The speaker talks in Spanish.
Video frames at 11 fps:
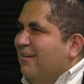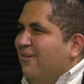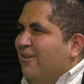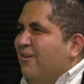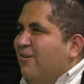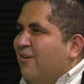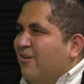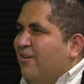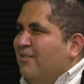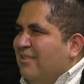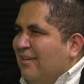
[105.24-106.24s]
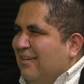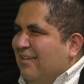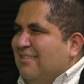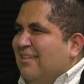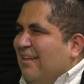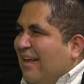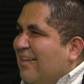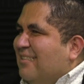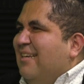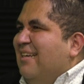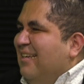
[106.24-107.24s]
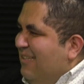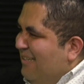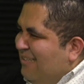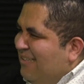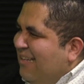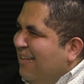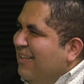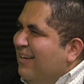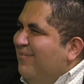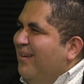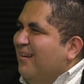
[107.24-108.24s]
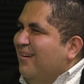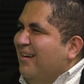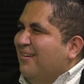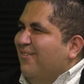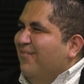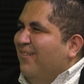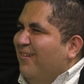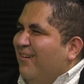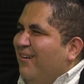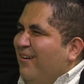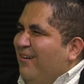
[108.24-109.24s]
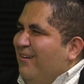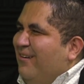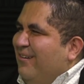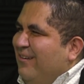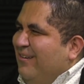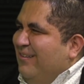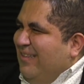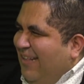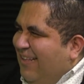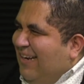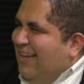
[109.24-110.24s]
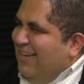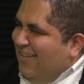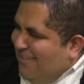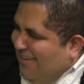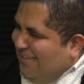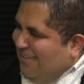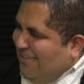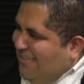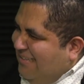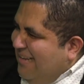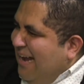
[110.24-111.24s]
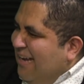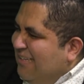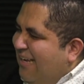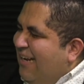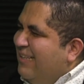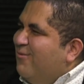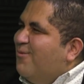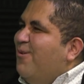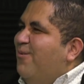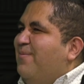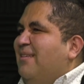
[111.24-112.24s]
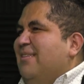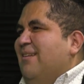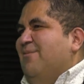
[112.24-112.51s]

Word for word: y con Rockstar, dicen, es que tener a Emilio era como tener a alguien que era tu cómplice